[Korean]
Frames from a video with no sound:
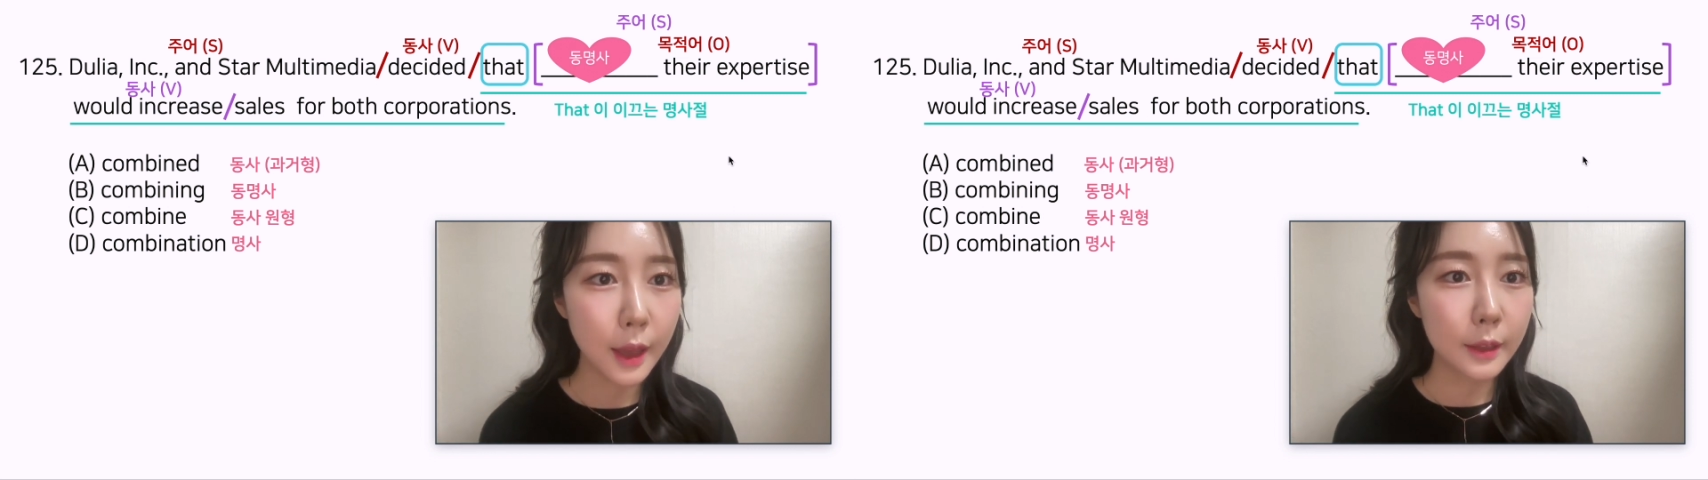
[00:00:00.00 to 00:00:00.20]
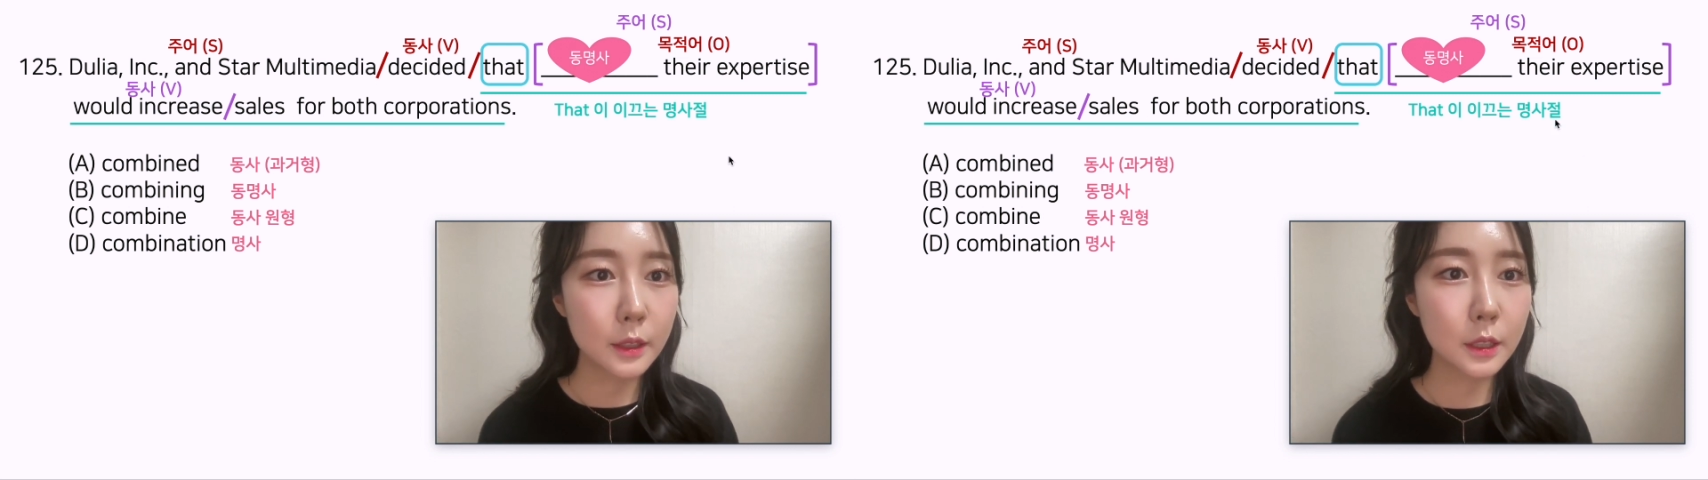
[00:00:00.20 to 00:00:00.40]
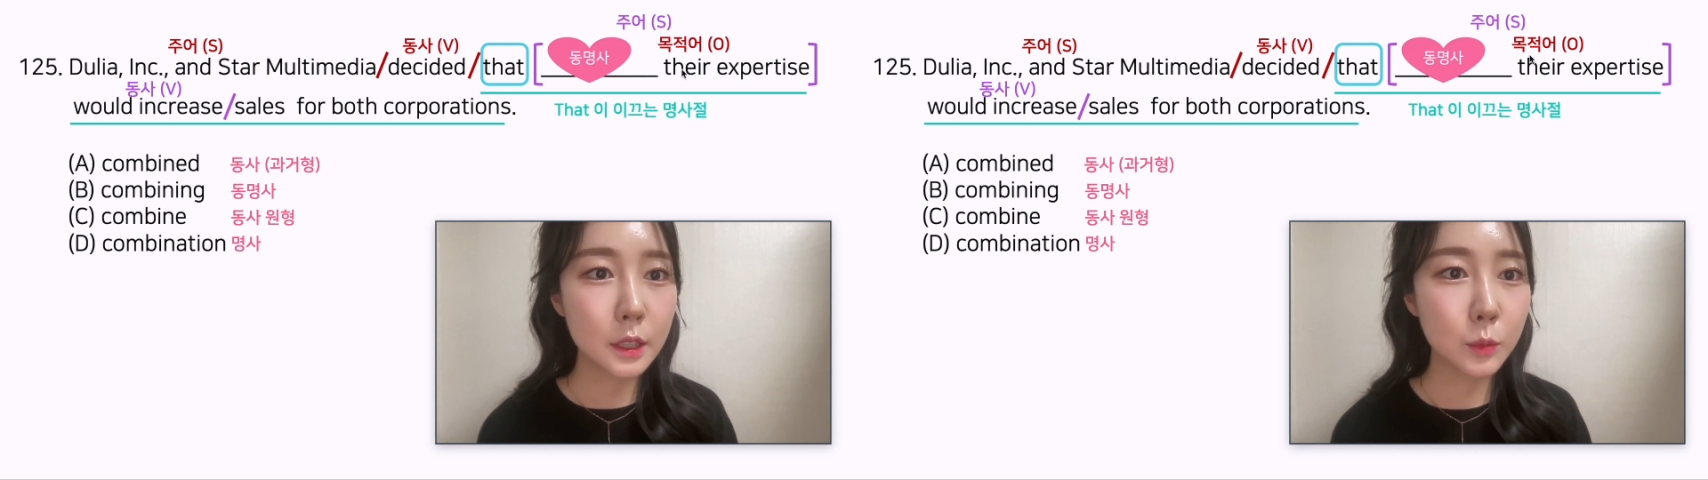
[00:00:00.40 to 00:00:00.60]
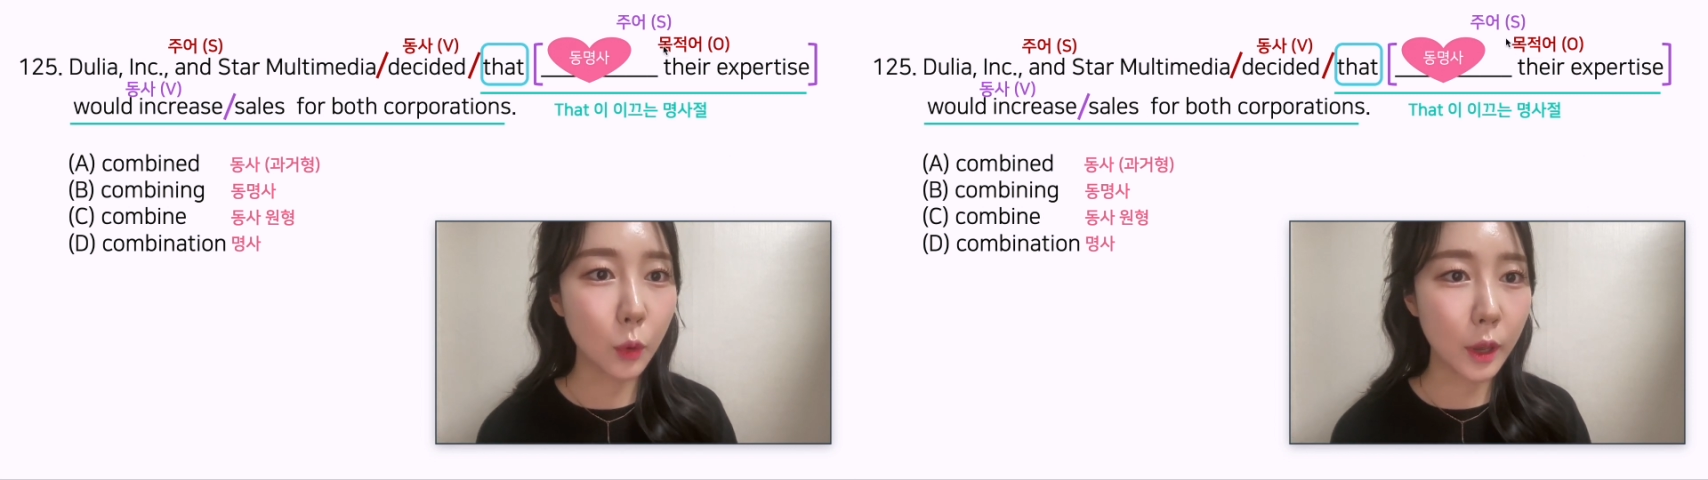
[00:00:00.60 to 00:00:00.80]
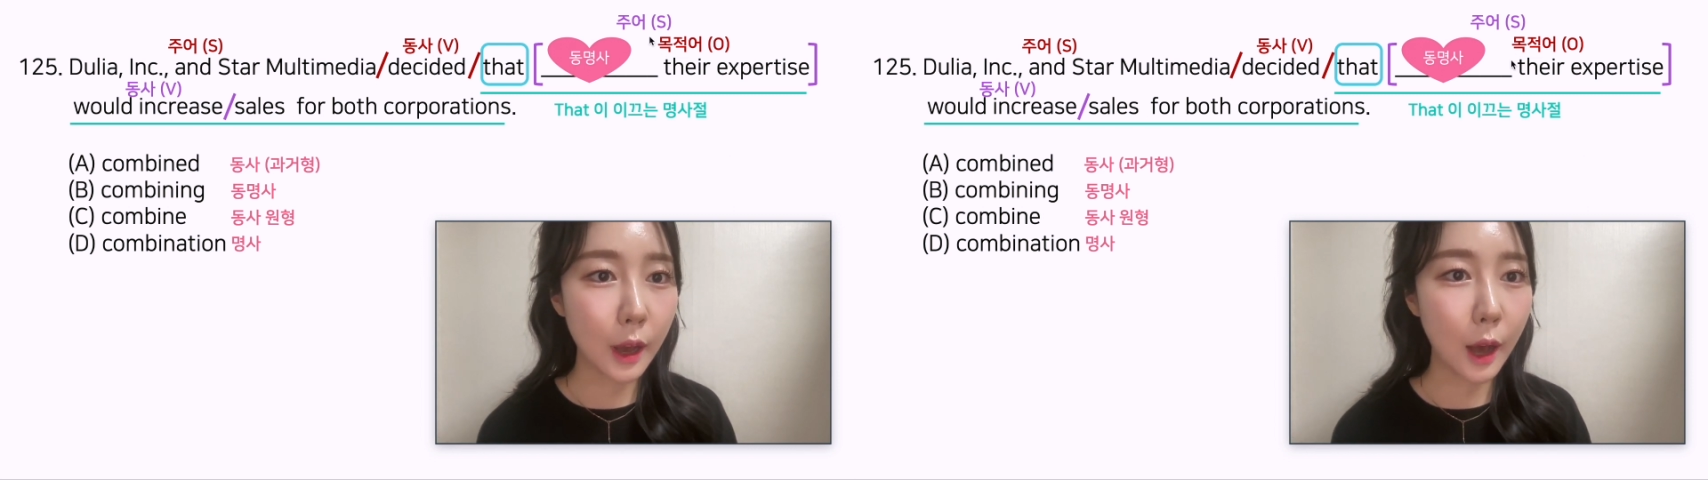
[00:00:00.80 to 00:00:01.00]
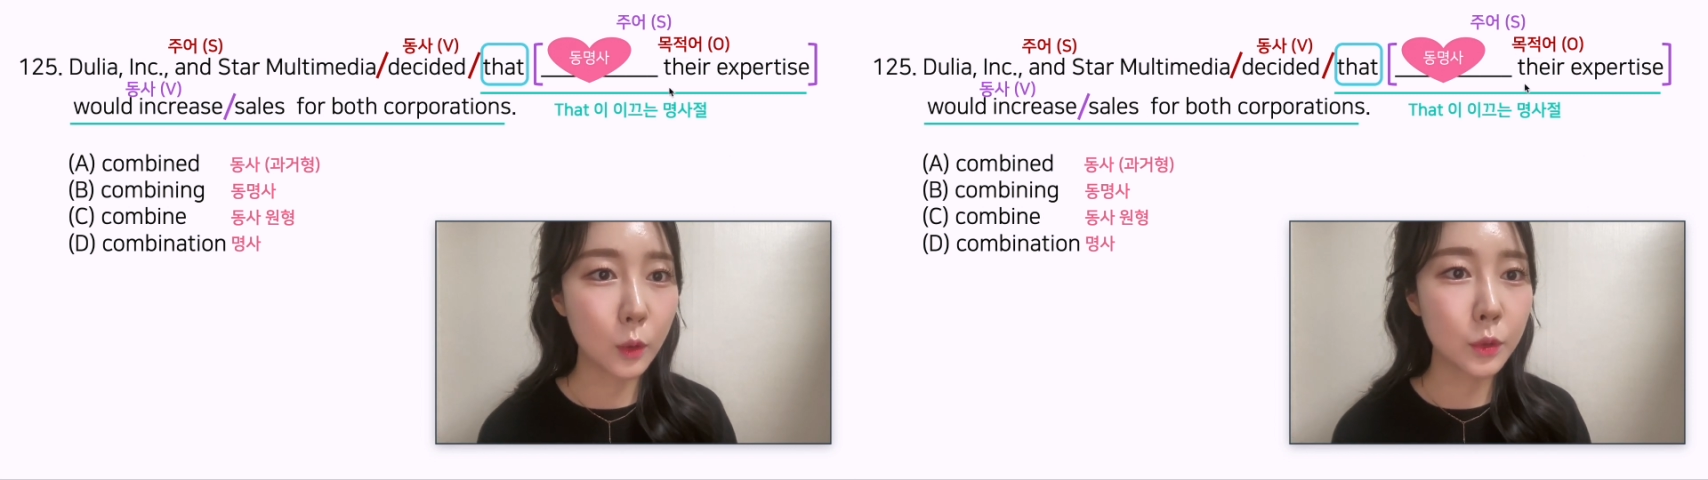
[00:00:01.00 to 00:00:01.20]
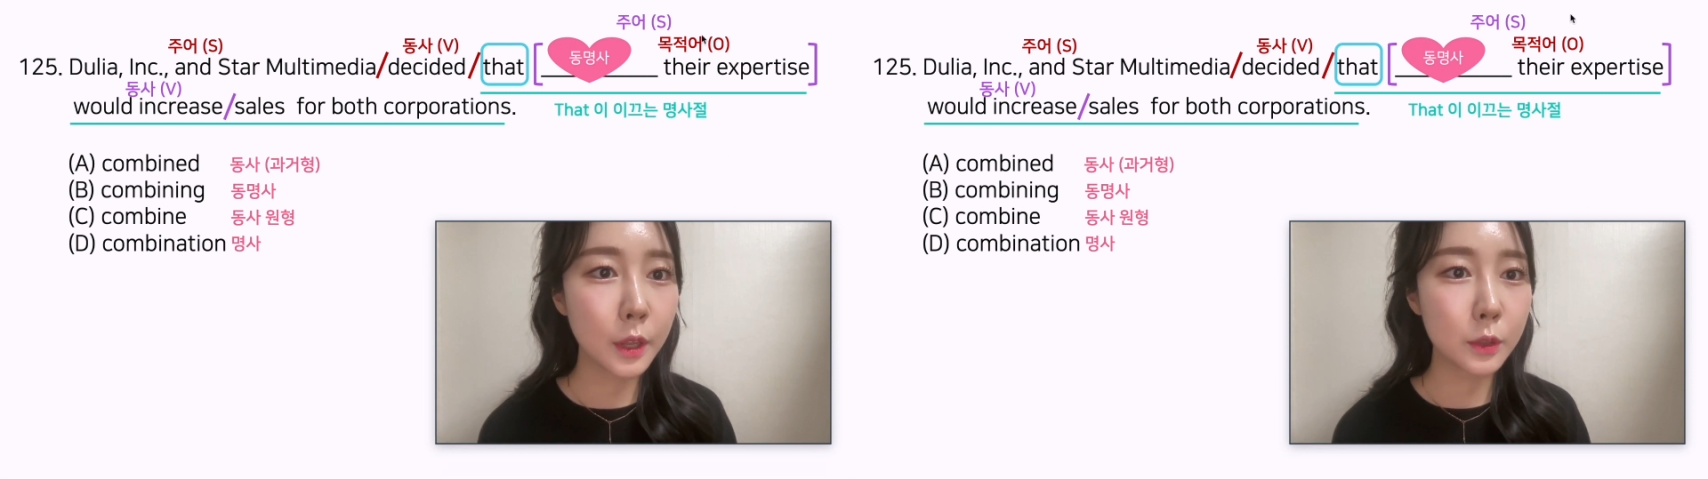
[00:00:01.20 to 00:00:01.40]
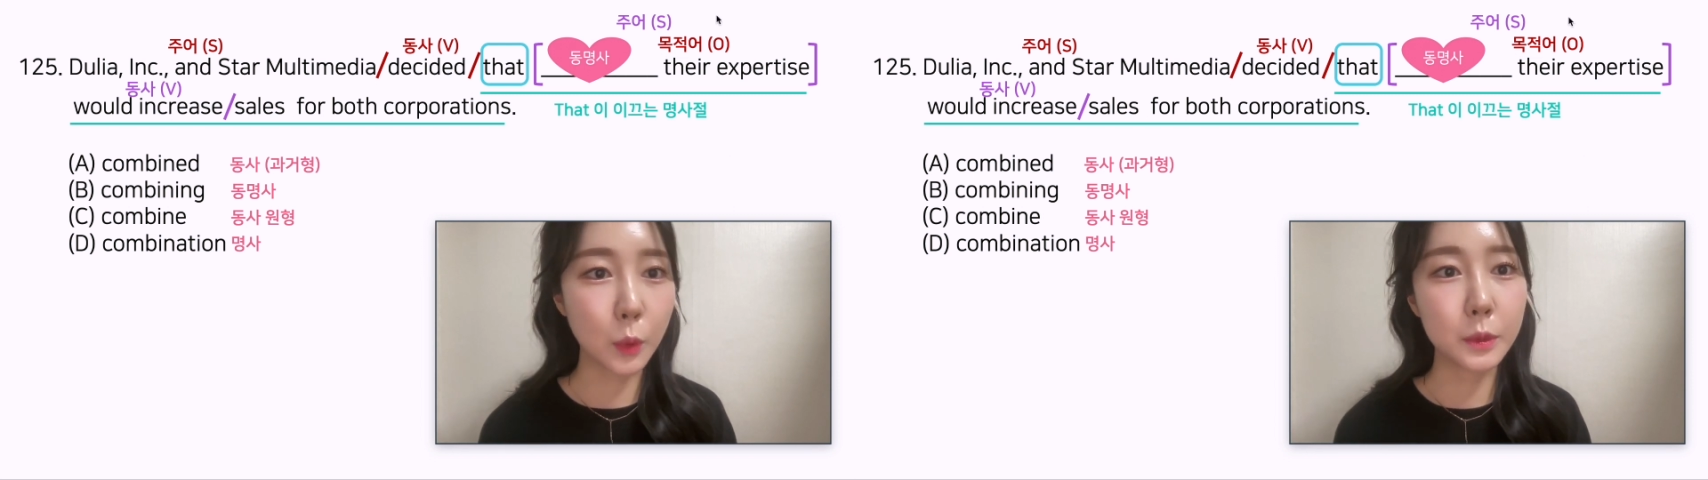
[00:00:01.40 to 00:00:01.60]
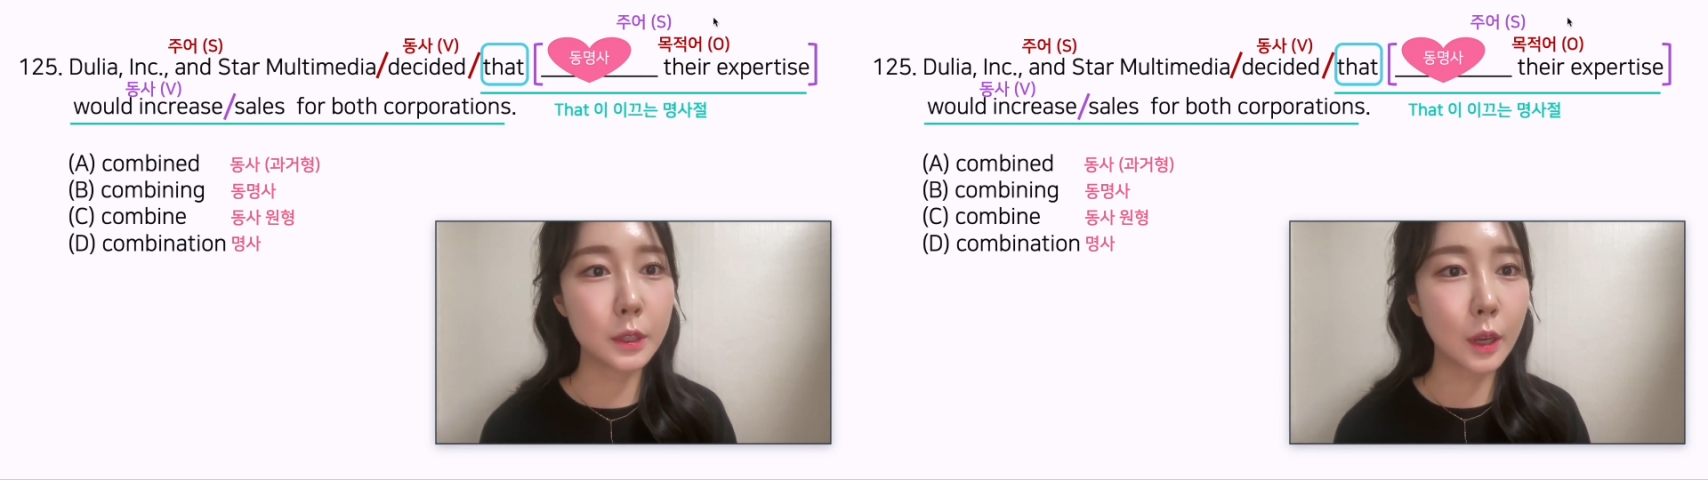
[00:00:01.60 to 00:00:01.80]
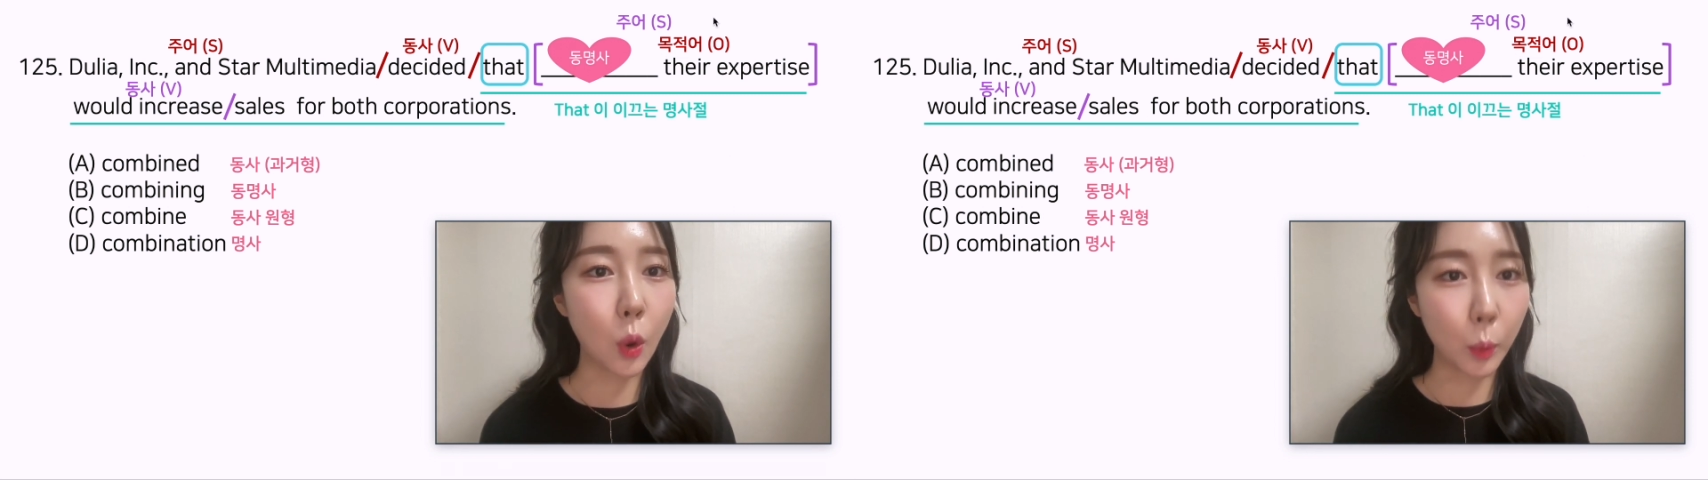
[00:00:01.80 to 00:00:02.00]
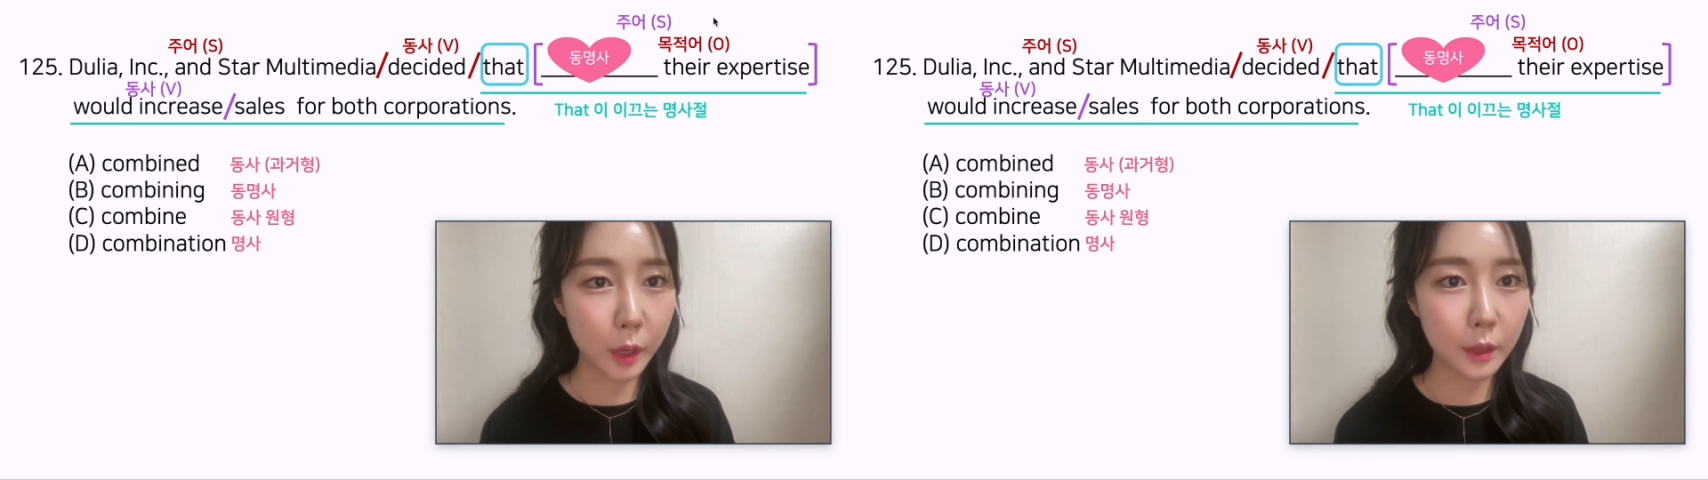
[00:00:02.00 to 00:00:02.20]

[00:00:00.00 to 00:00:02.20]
지금 여기 가운데는 전치사가 없기